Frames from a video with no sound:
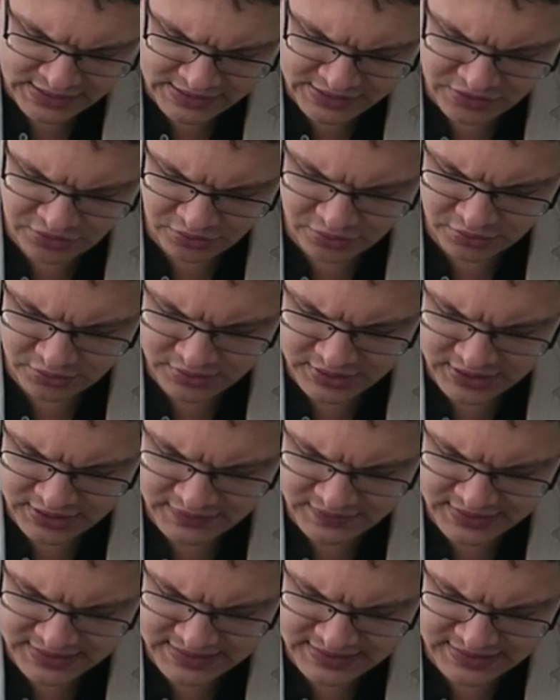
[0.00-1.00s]
les entretiens
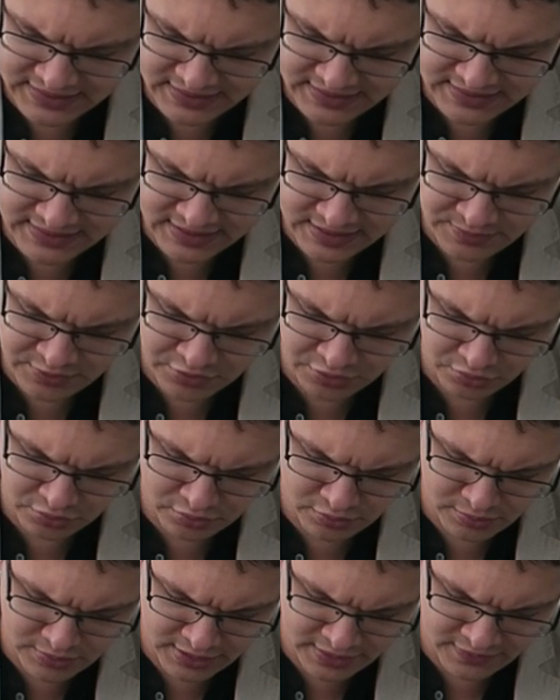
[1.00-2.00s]
avec ses disciples, son
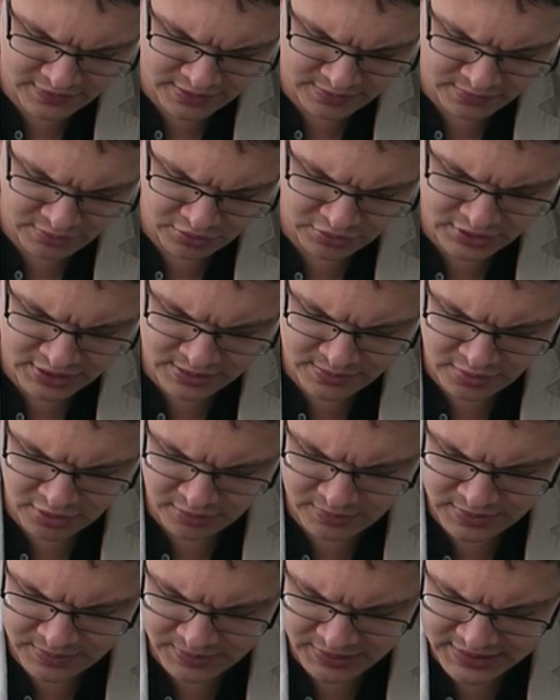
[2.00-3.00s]
double avènement,
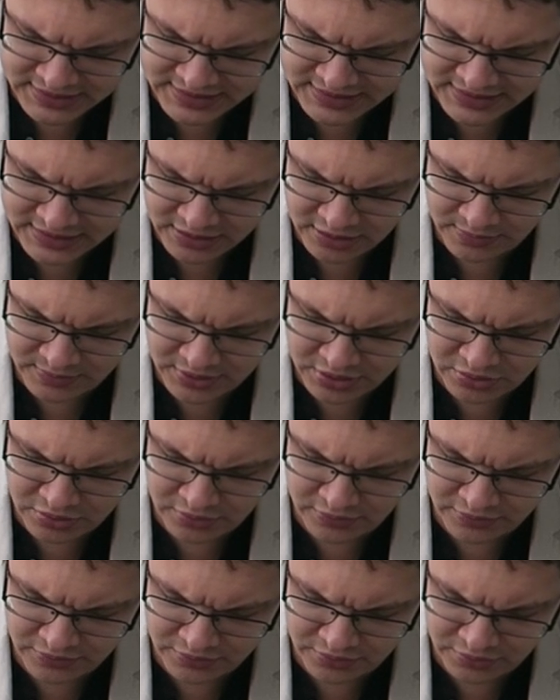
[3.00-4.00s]
d'abord méprisé comme il
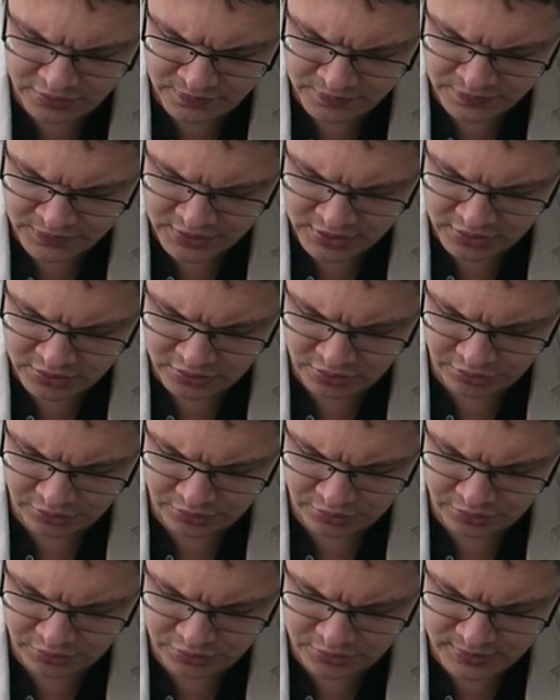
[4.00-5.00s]
le fut dans
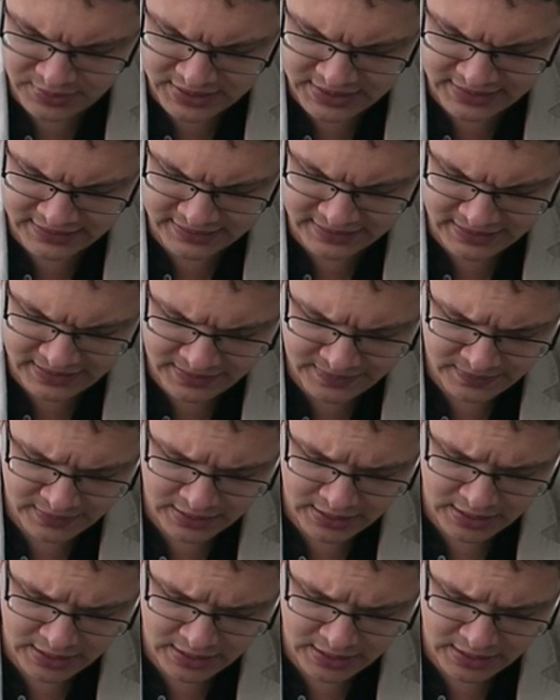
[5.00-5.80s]
son humilité,